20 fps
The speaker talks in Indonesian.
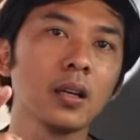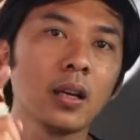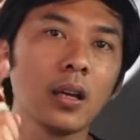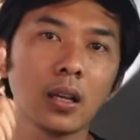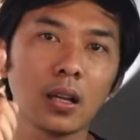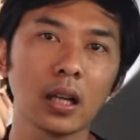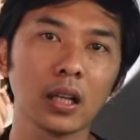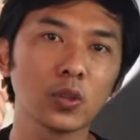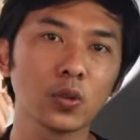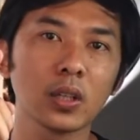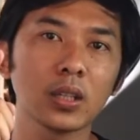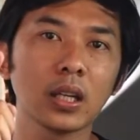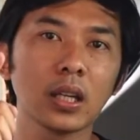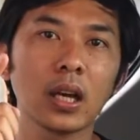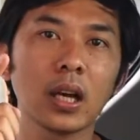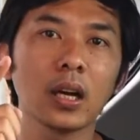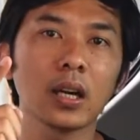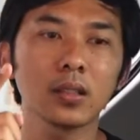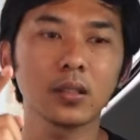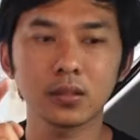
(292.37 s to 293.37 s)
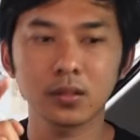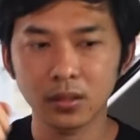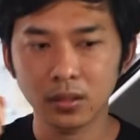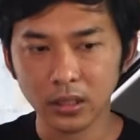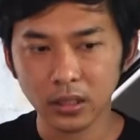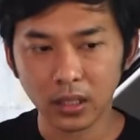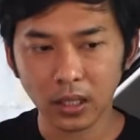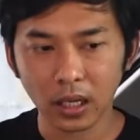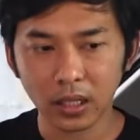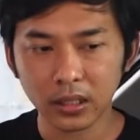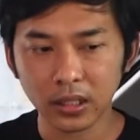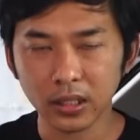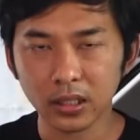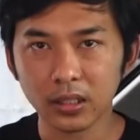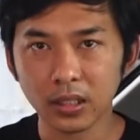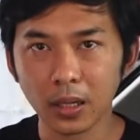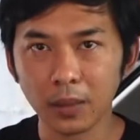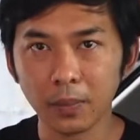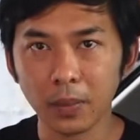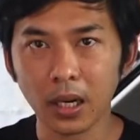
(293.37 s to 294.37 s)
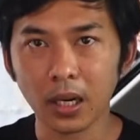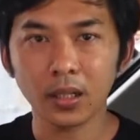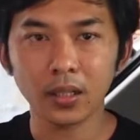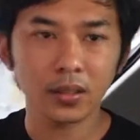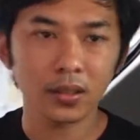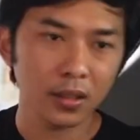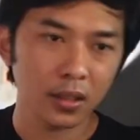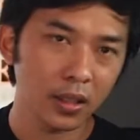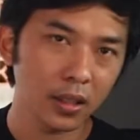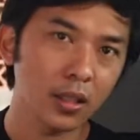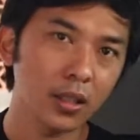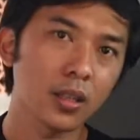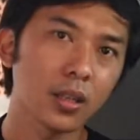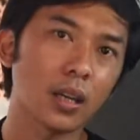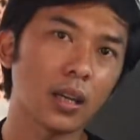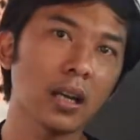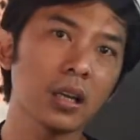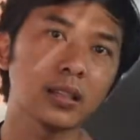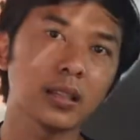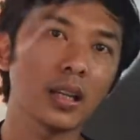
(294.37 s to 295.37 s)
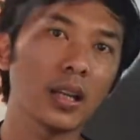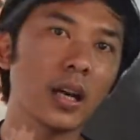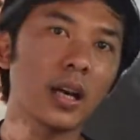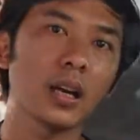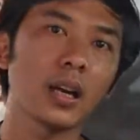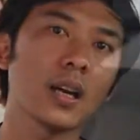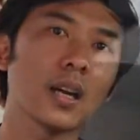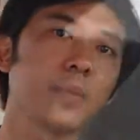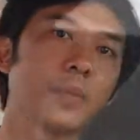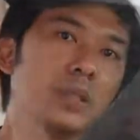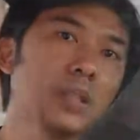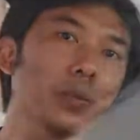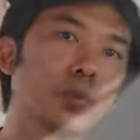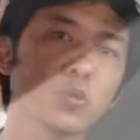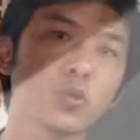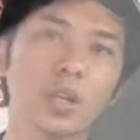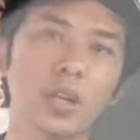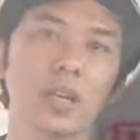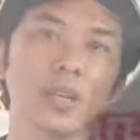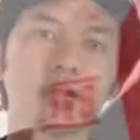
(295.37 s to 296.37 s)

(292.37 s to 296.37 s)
langsung aja ya dijelasin sama rekan saya Helmi Saputra.